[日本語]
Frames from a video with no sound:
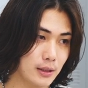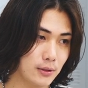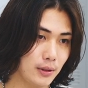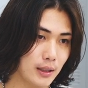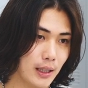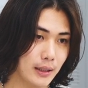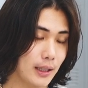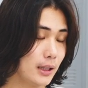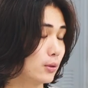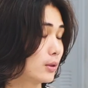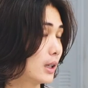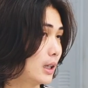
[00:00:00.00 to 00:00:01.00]
人にかけたり
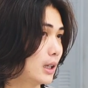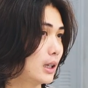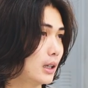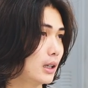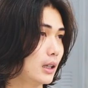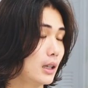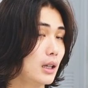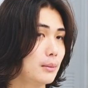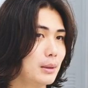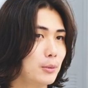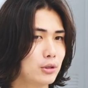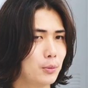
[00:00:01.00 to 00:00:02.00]
とか
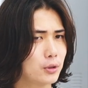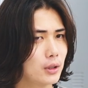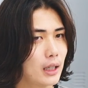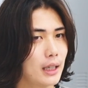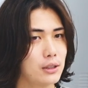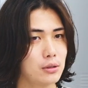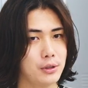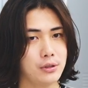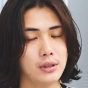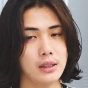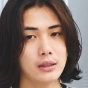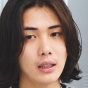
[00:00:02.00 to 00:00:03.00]
もともと長い人もいる
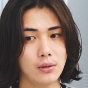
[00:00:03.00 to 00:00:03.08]
んですけ